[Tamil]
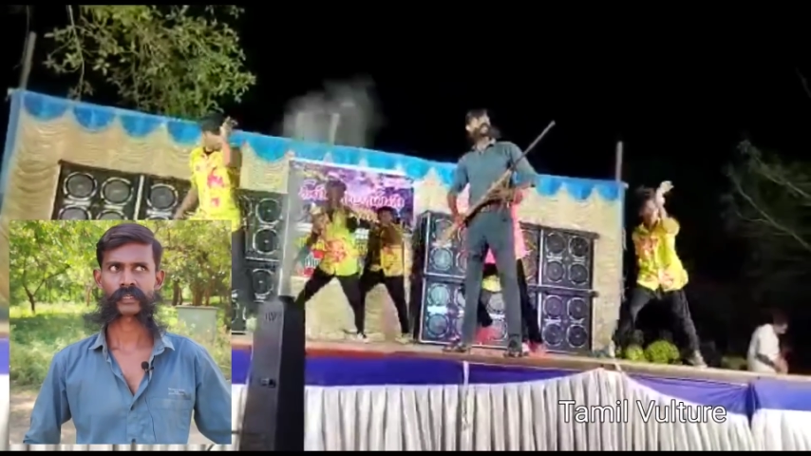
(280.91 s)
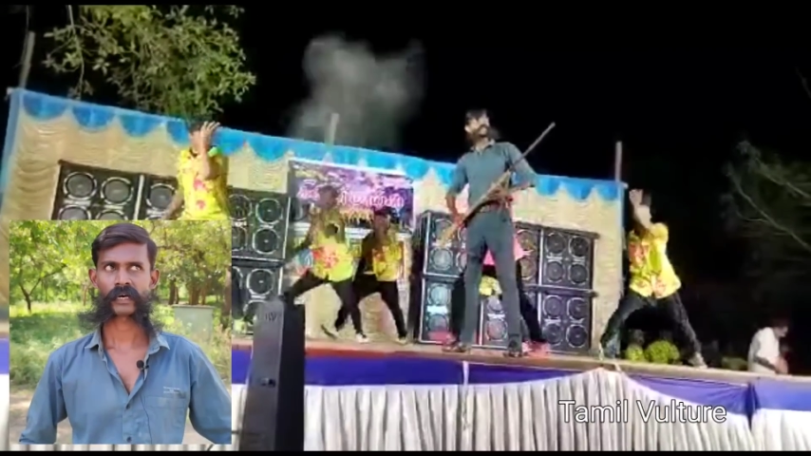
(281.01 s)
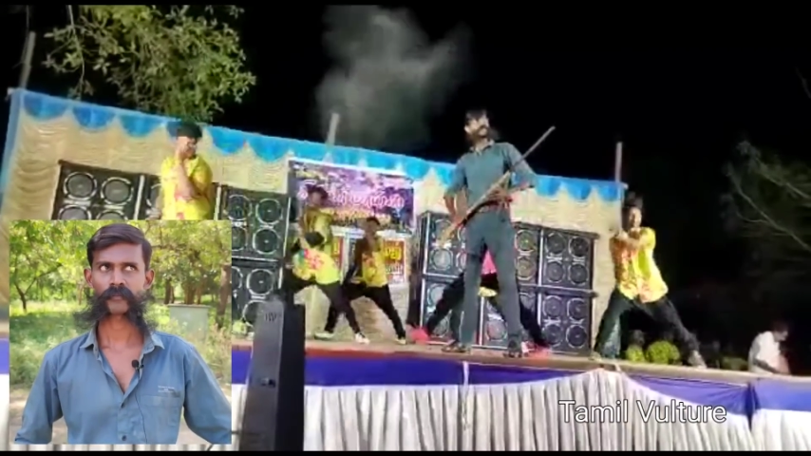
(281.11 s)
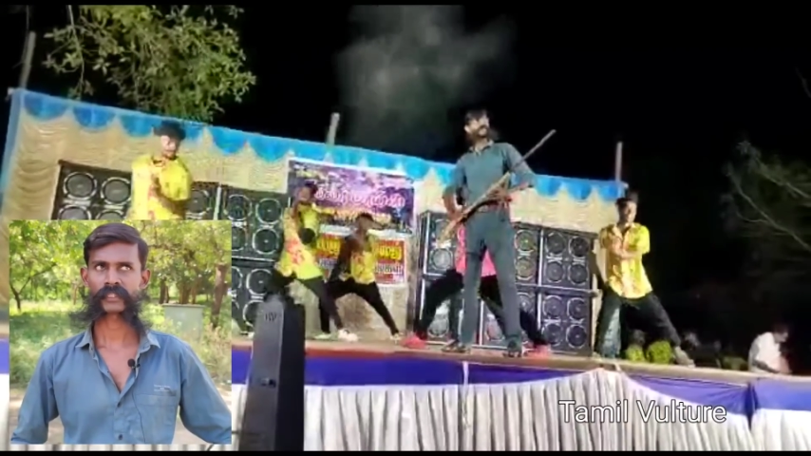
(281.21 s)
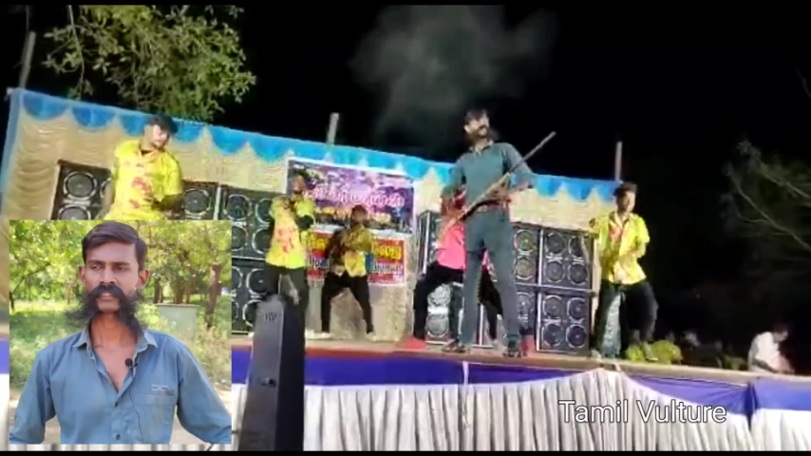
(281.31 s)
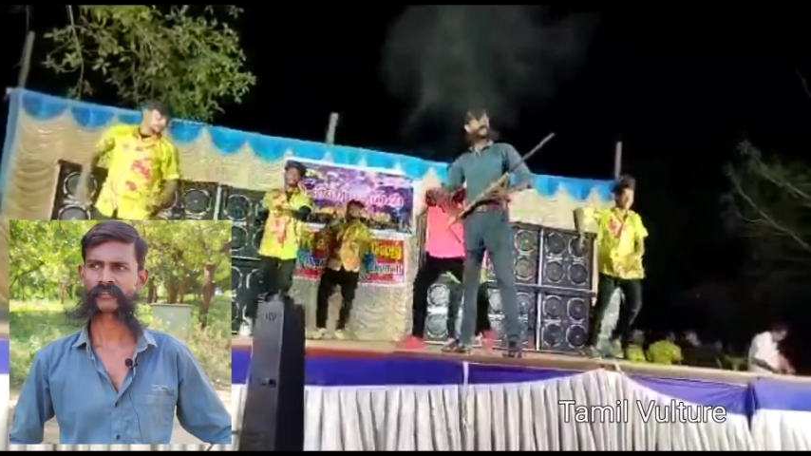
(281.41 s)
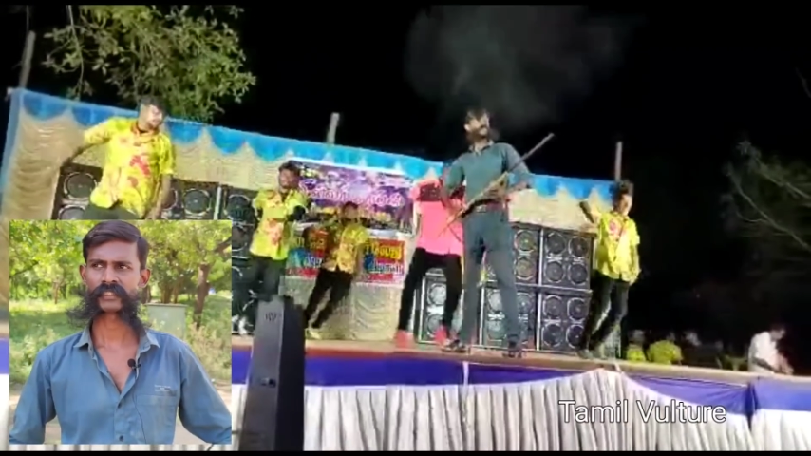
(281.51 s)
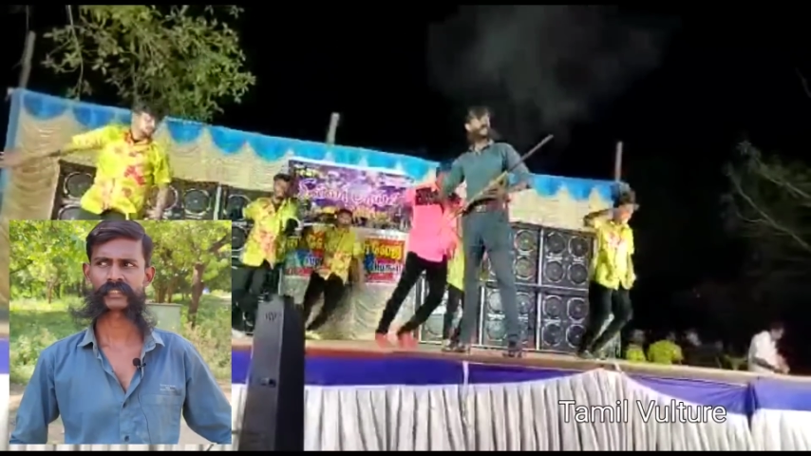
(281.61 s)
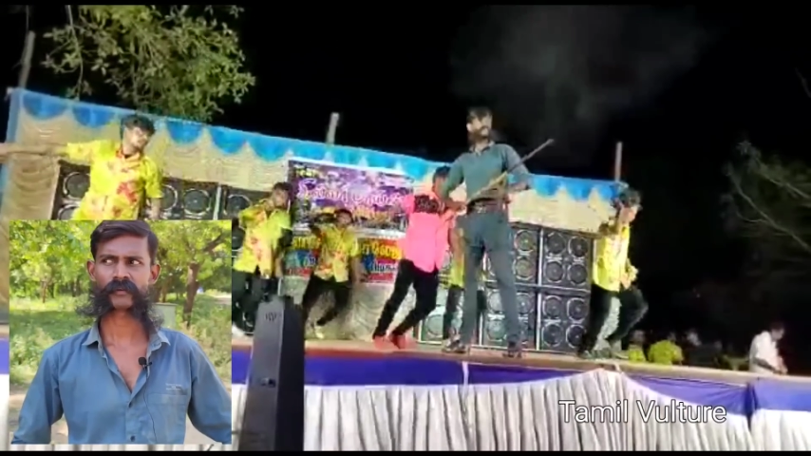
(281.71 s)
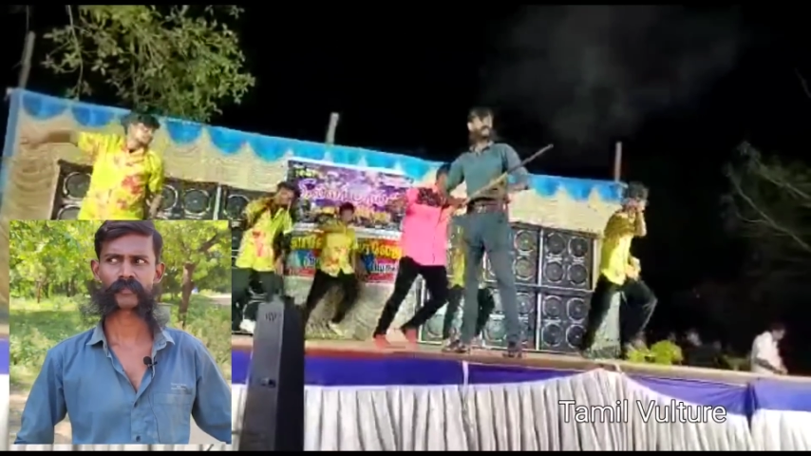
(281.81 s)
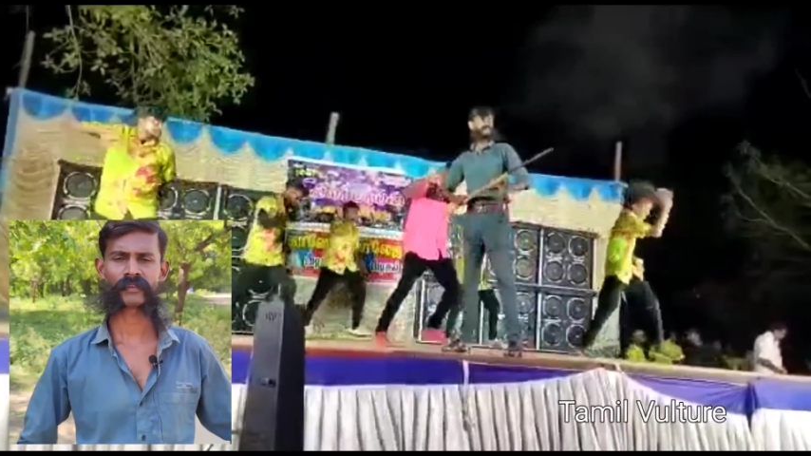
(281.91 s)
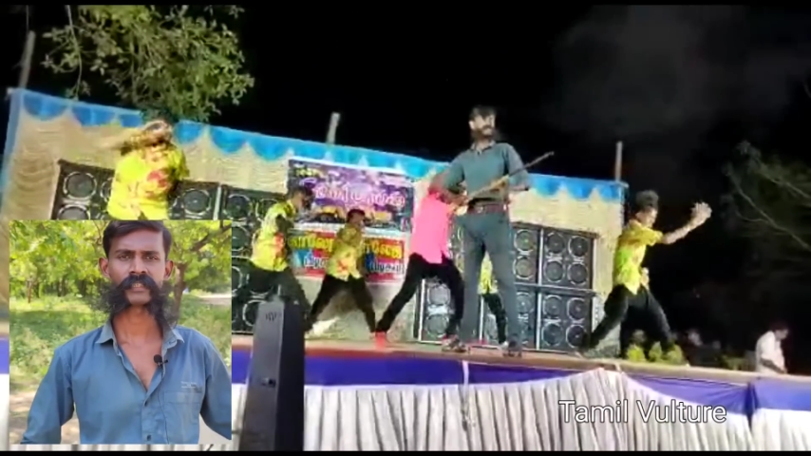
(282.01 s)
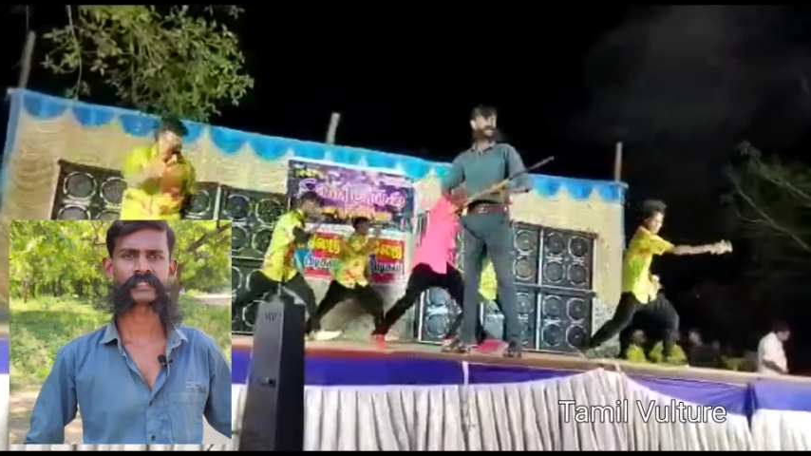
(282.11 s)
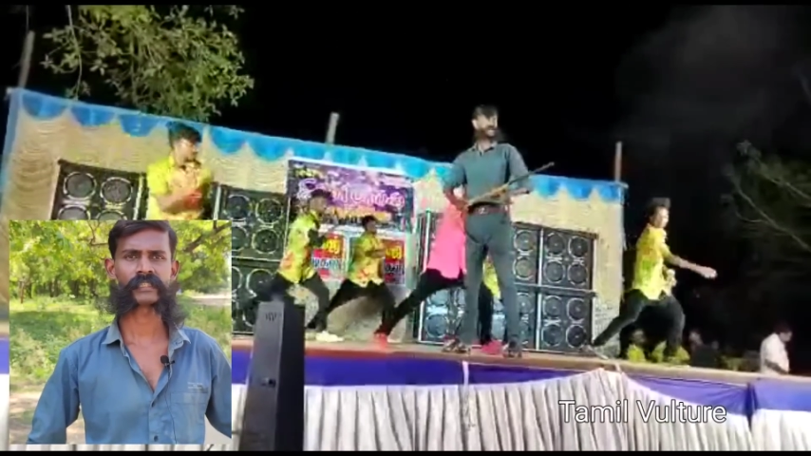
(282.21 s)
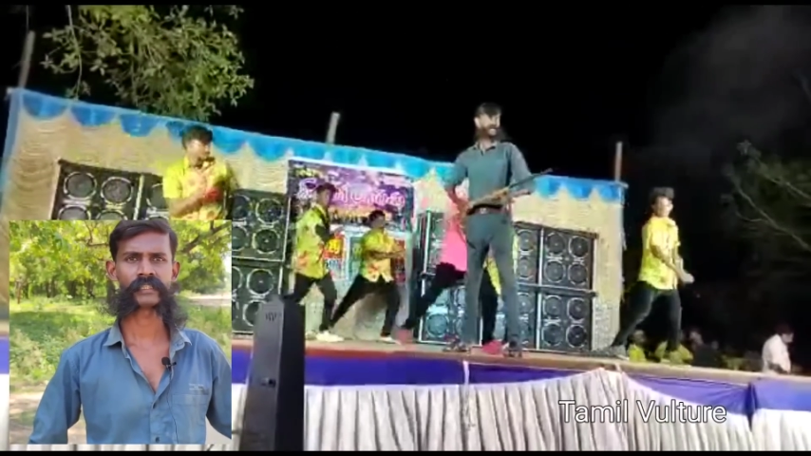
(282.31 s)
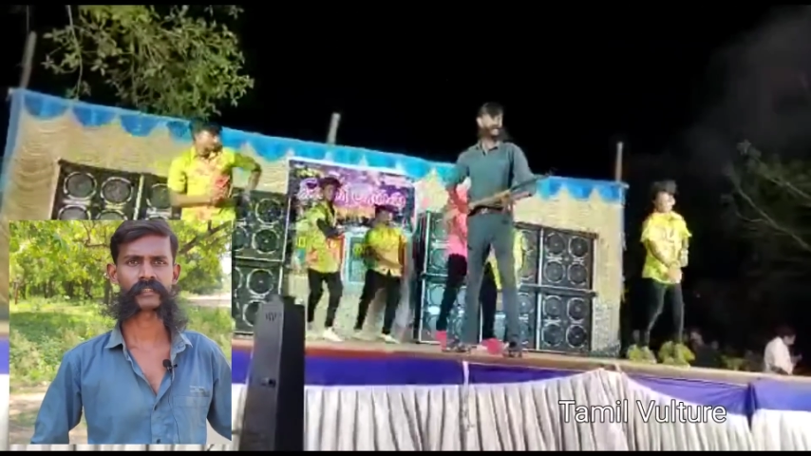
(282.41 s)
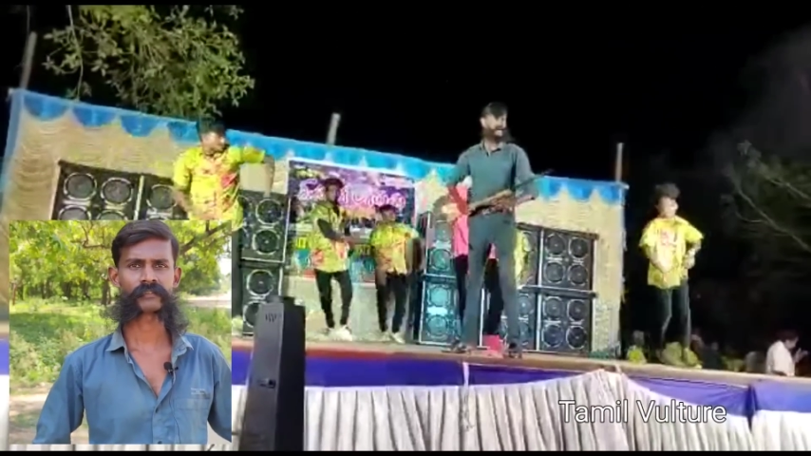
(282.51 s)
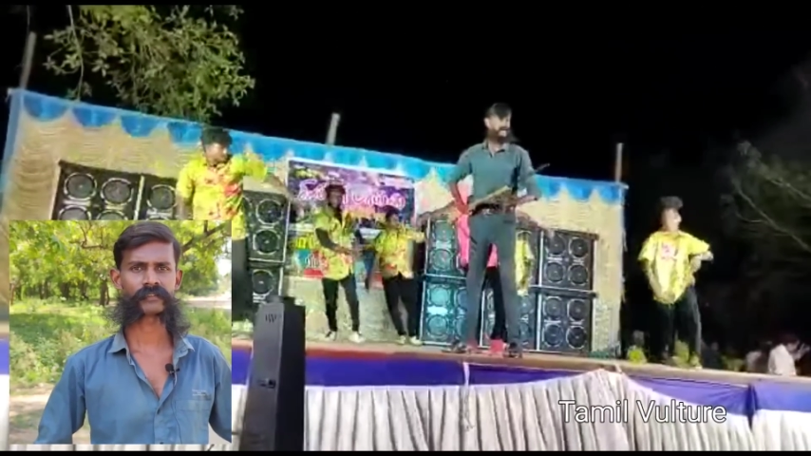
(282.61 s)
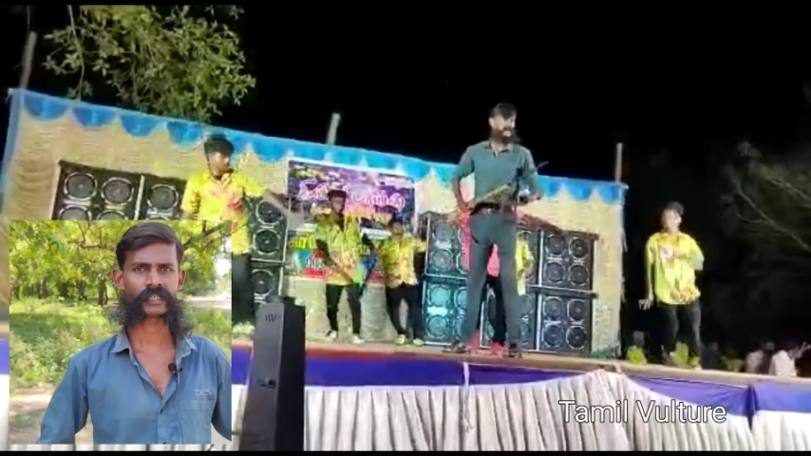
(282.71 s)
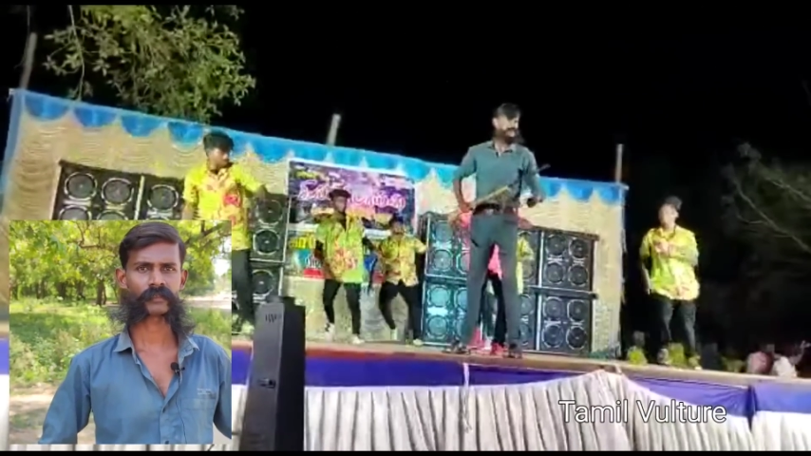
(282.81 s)
நாற்பத்தெட்டு வயசு ஐம்பது வயசில்
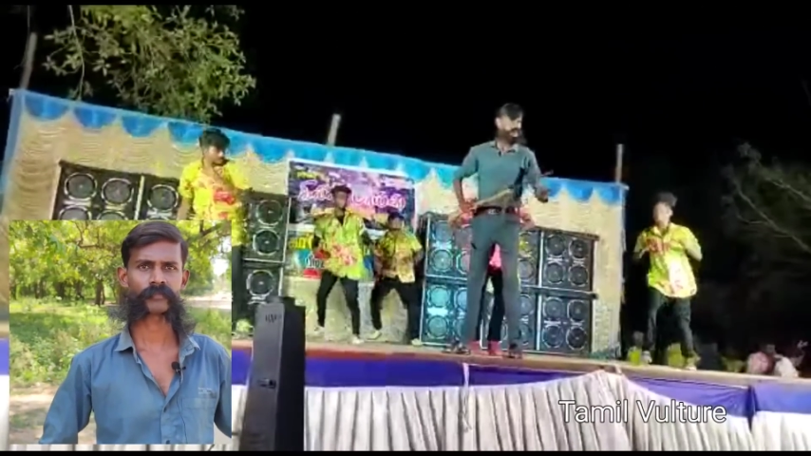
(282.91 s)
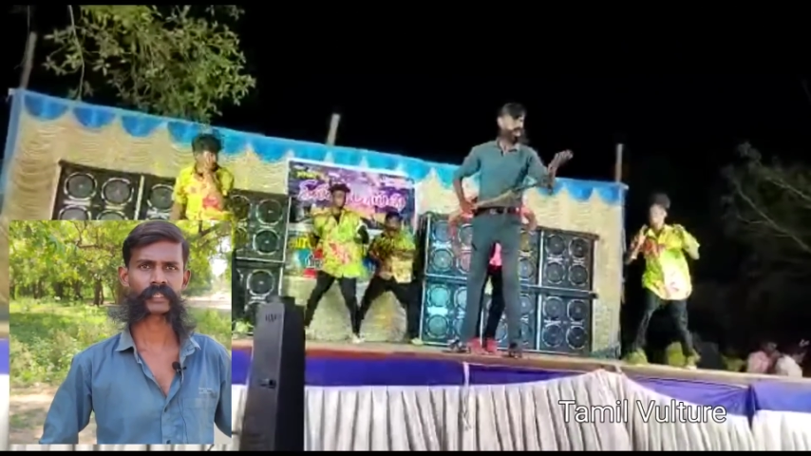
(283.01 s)
இருக்கிறவங்க என்னை